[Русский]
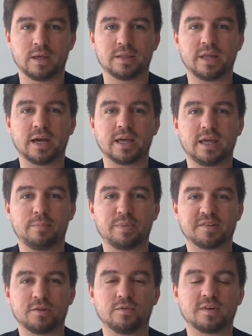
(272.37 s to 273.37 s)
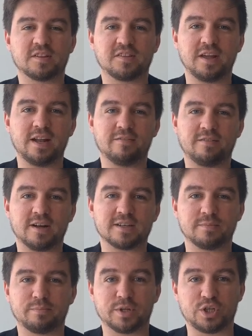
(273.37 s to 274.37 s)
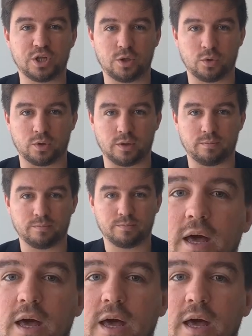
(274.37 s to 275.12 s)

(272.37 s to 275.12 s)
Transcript: так и постановка цели вашим подчиненным.